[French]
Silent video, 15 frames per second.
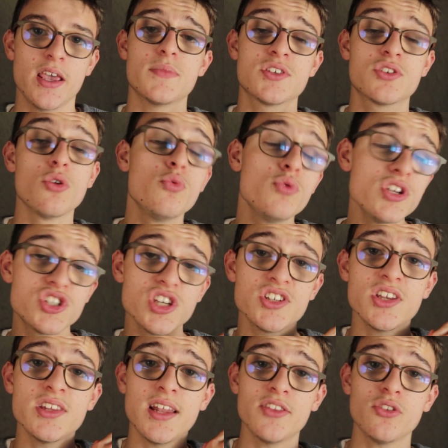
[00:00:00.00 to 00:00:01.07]
Parce que oui,
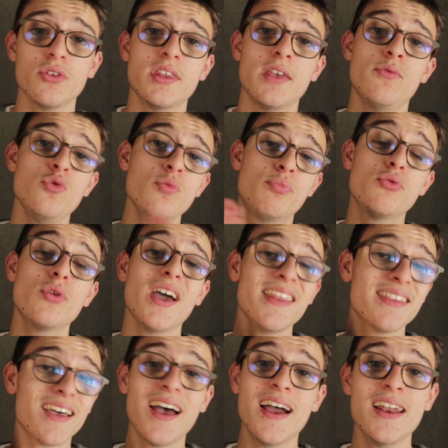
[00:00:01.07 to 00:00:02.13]
j'achète la tente affût pour
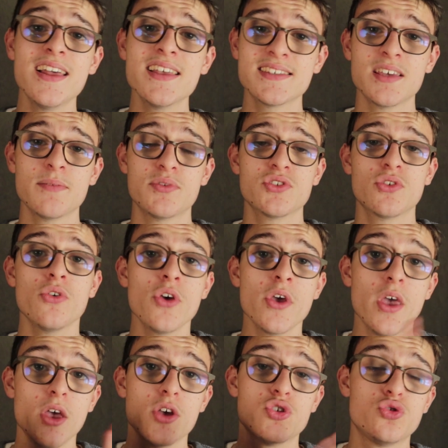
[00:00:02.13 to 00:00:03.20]
être à l'aise, hein, parce que
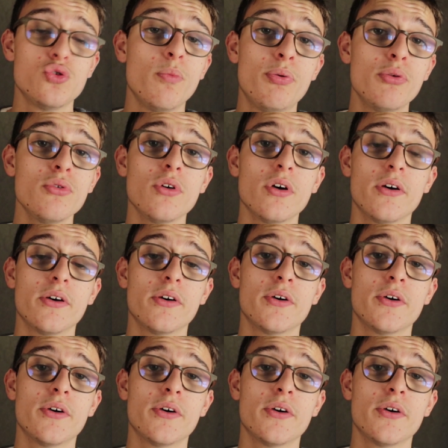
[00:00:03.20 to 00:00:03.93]
je peux